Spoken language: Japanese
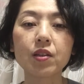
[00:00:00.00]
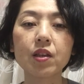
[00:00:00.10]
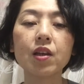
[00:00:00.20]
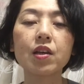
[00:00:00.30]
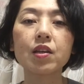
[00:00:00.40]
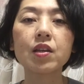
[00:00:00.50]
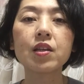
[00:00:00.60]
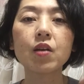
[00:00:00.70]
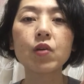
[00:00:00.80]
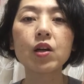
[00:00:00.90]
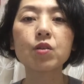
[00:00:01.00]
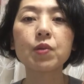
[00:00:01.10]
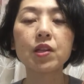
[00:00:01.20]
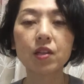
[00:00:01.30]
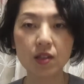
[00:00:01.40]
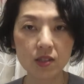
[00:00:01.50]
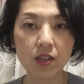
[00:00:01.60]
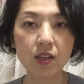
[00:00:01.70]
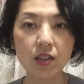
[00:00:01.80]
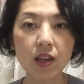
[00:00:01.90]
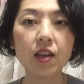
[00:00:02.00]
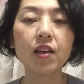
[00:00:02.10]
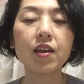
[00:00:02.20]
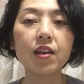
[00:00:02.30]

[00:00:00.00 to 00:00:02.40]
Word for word: でリーダーはあくまで男性で、